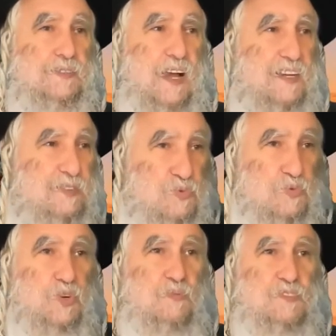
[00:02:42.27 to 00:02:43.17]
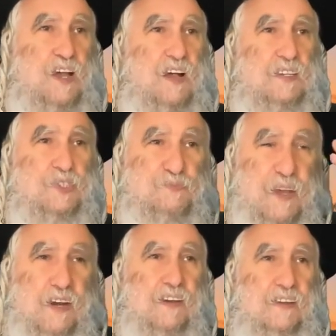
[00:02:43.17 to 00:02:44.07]
Un chidouche comme ça,
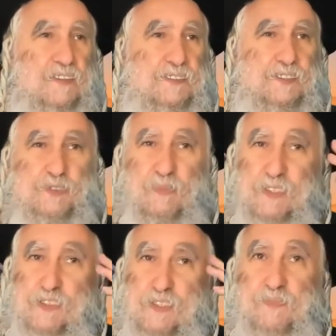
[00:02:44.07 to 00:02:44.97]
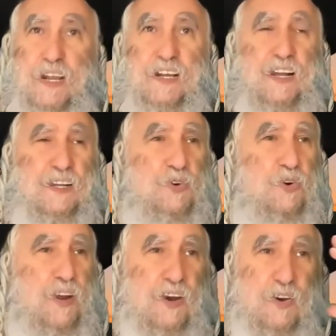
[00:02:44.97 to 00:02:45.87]
Ishpele, Nishmeti Pele
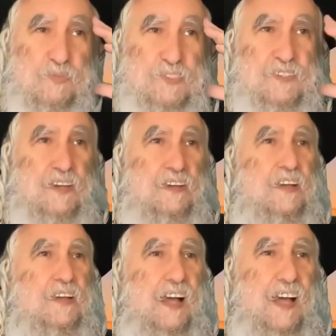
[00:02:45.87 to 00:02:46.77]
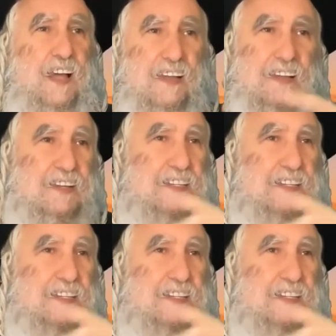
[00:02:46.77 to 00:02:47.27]
Gadol, un homme qui, est